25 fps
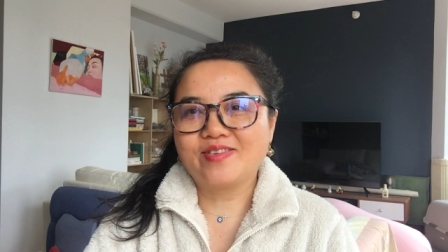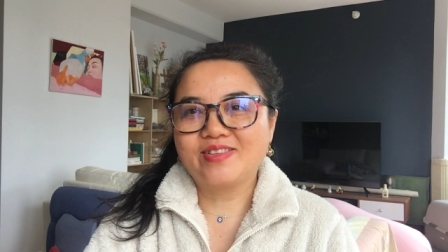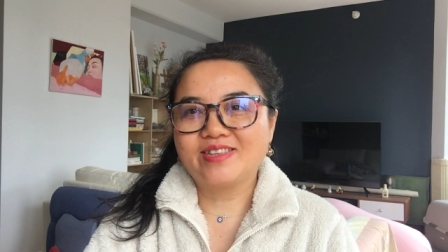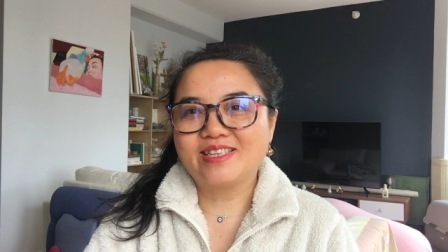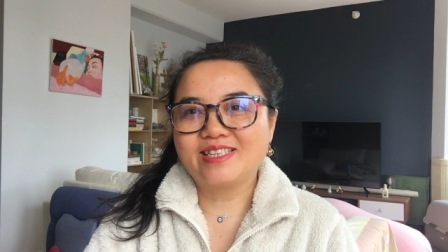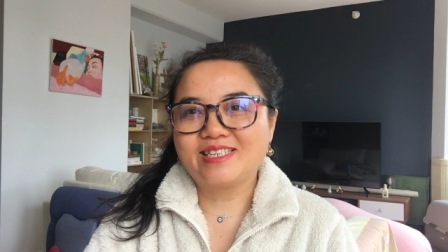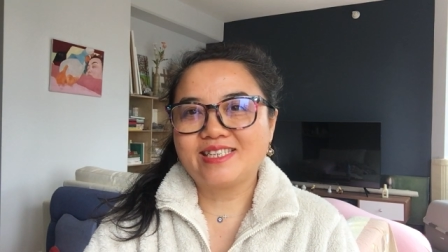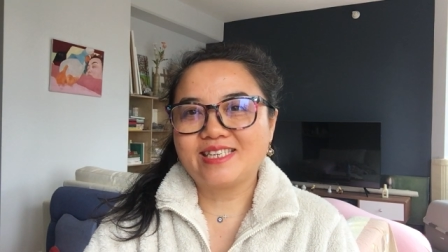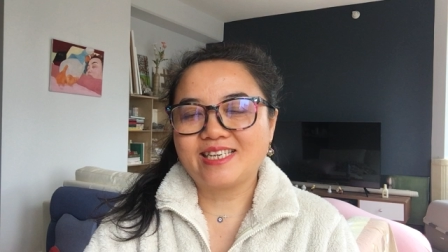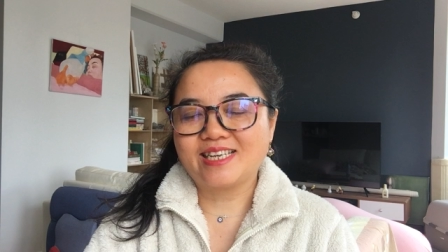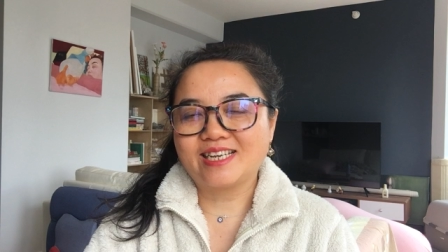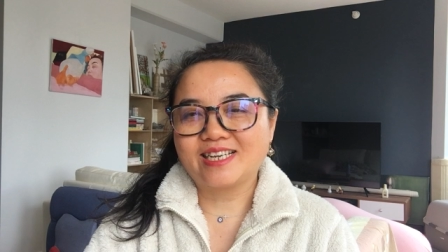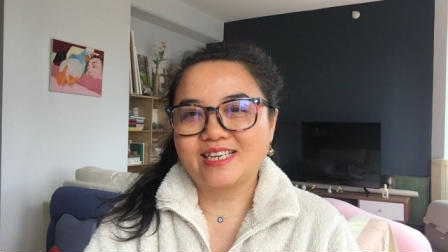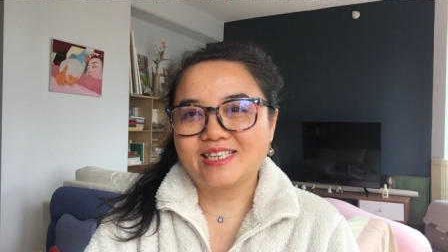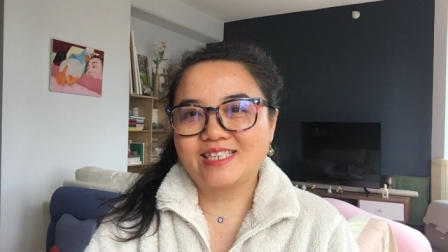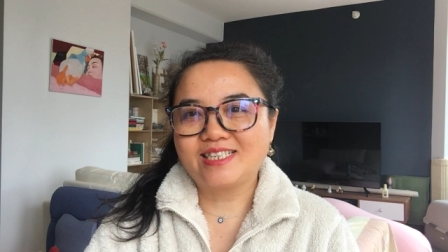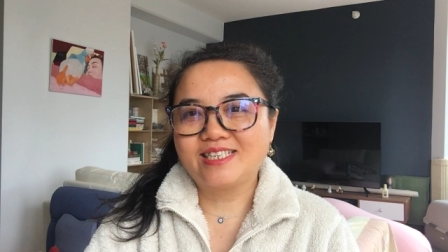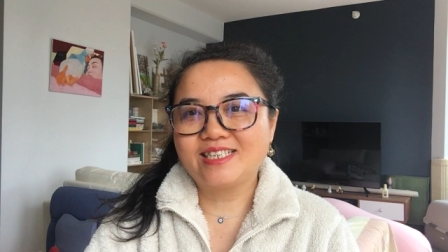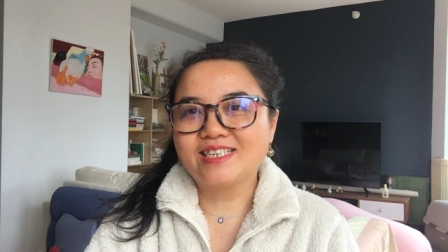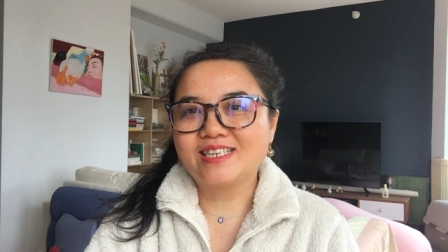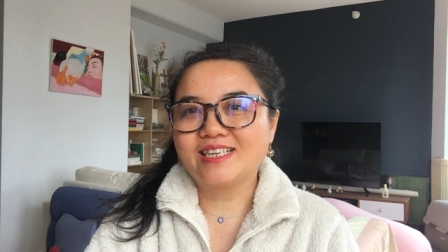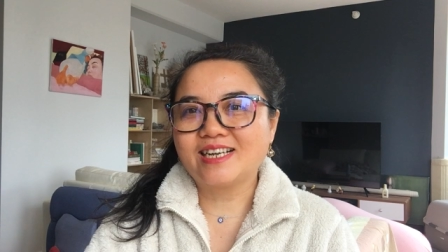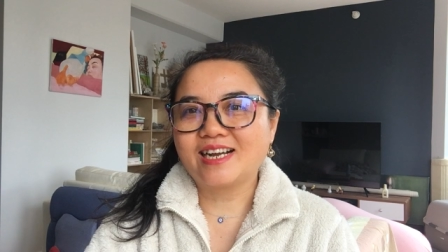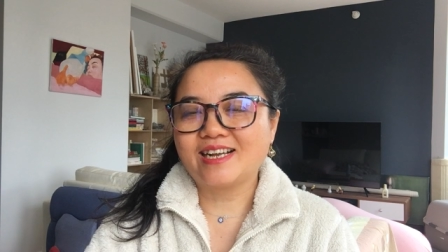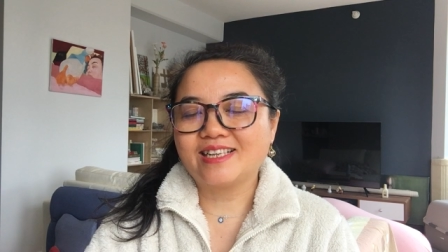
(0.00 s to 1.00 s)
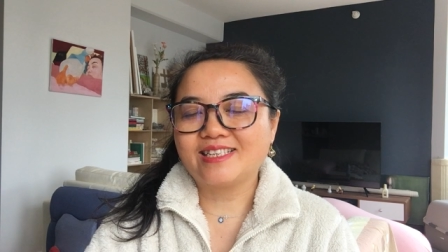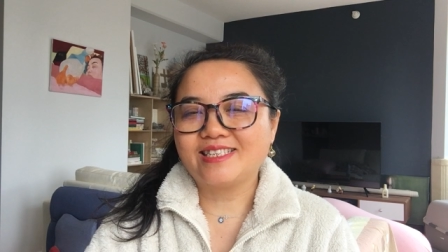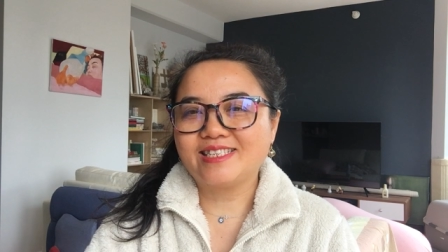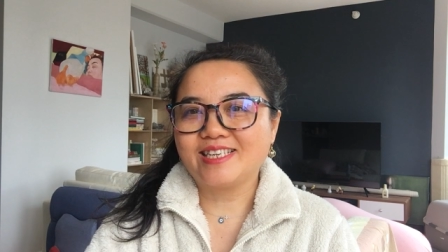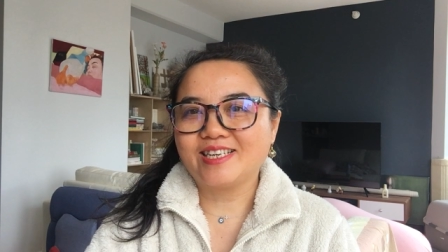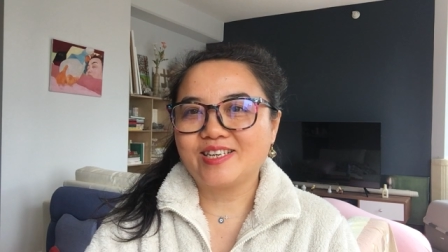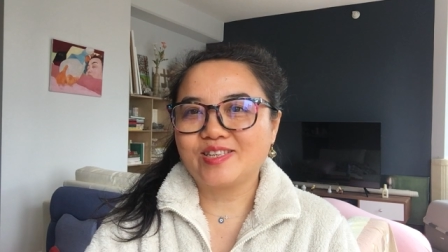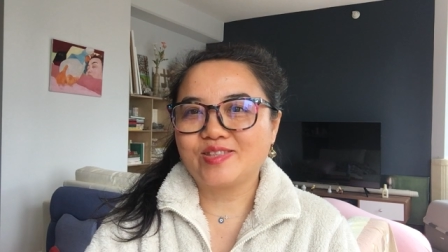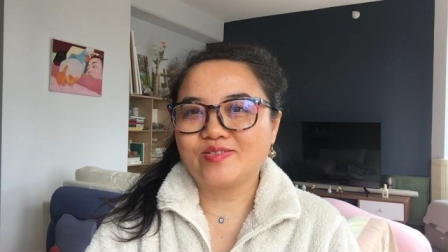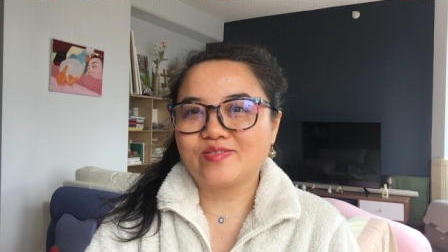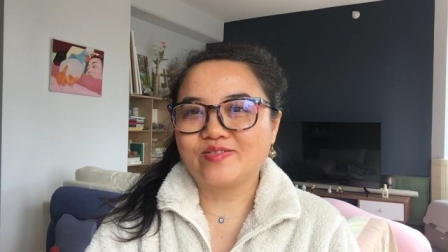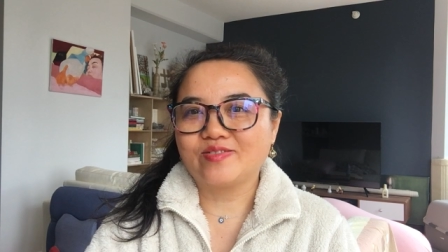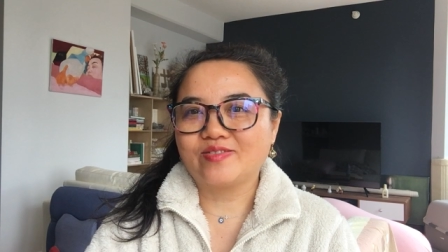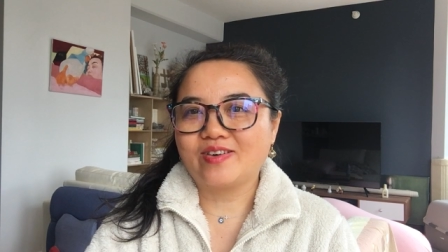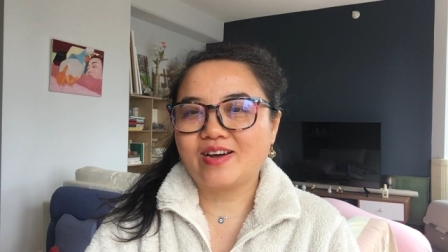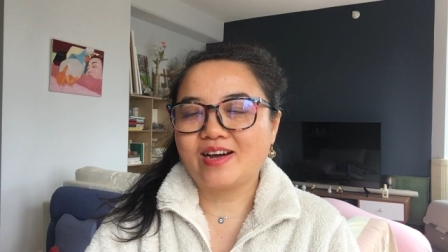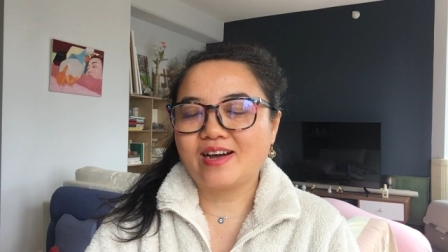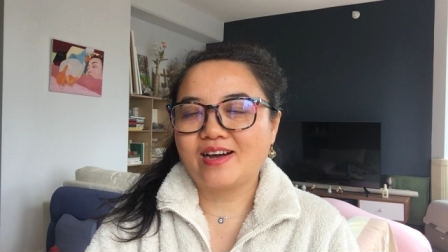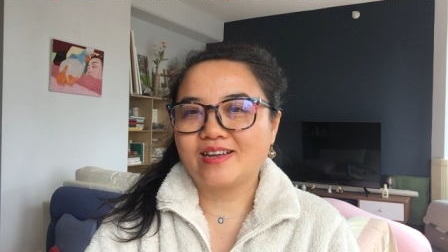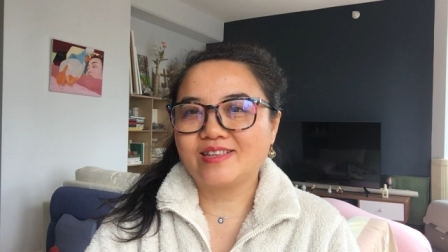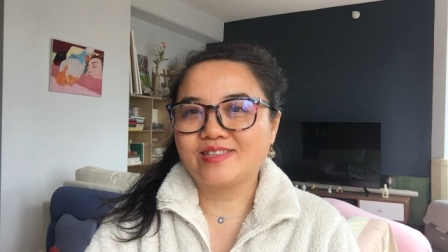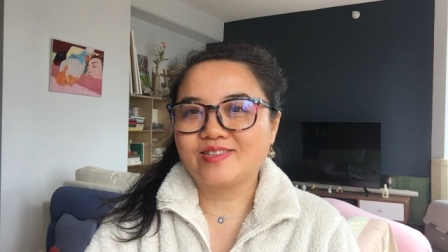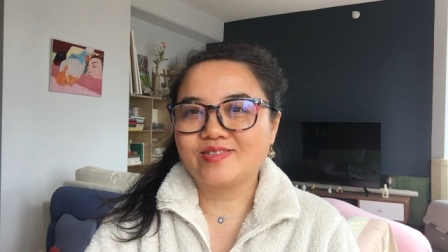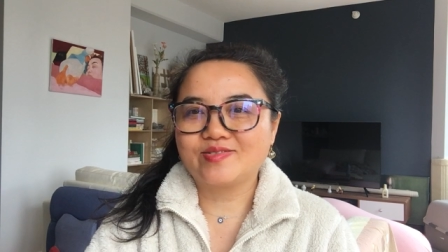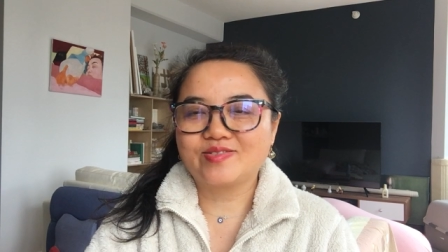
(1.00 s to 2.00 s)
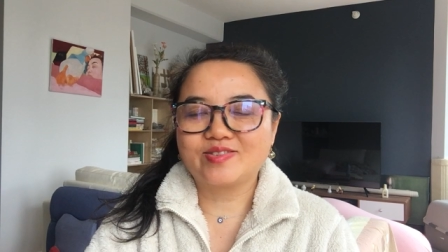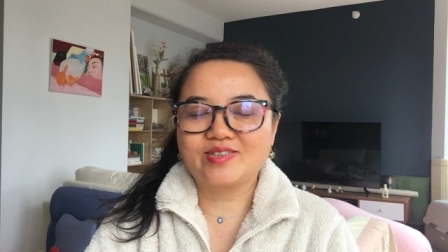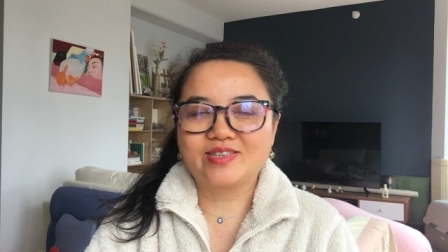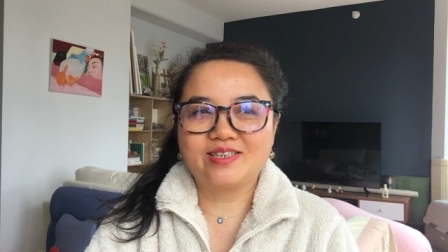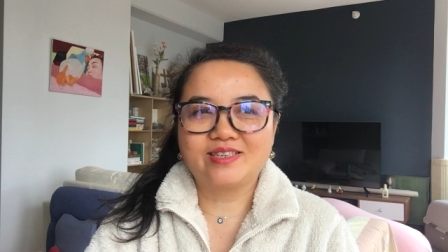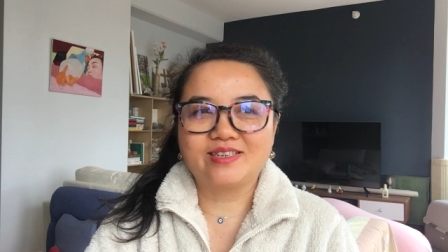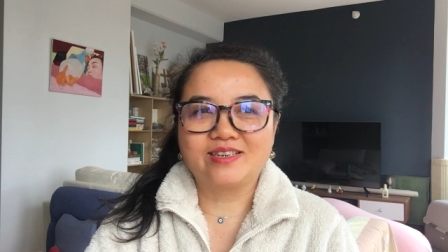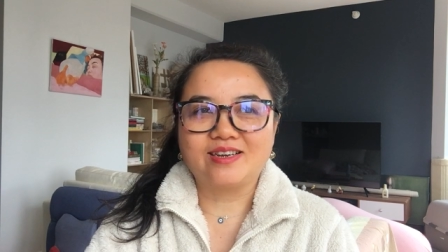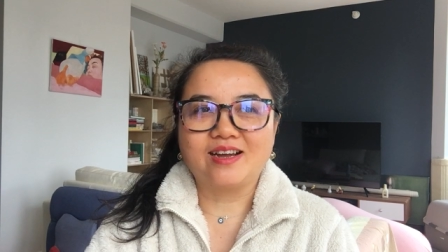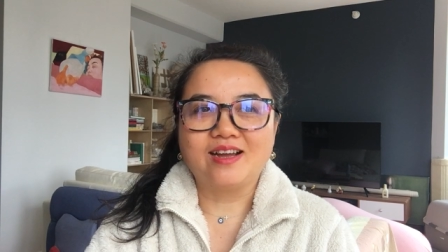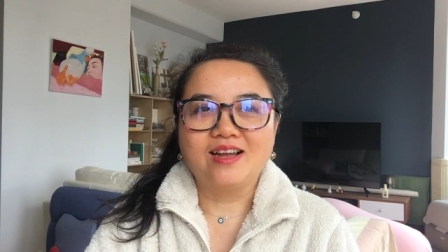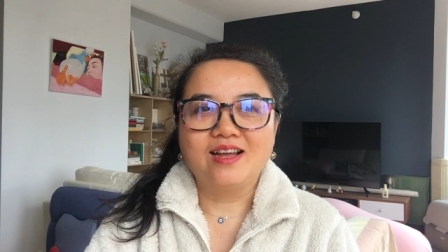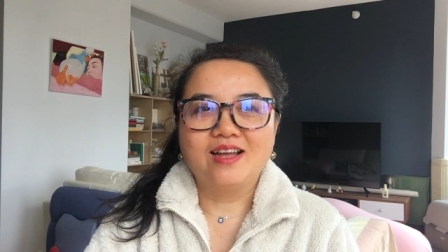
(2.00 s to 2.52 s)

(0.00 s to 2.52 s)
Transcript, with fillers: 育的解释啊、解读哈，就是，